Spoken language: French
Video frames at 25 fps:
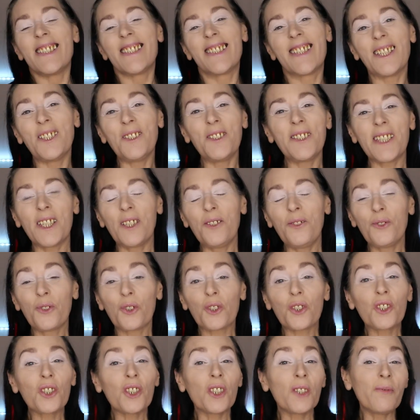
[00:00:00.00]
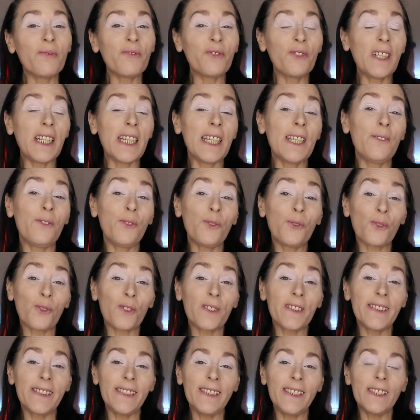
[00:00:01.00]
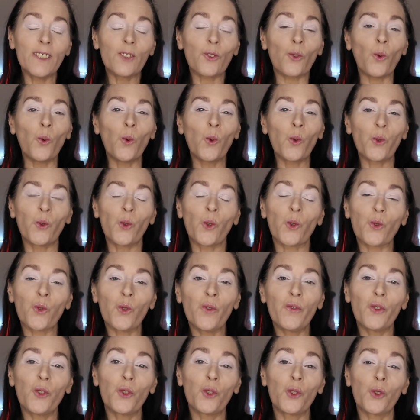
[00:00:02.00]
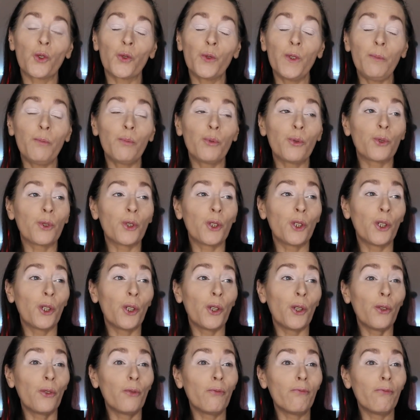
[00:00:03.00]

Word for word: Salut, salut. Donc, comme vous l'avez vu dans le titre, on se retrouve aujourd'hui pour euh,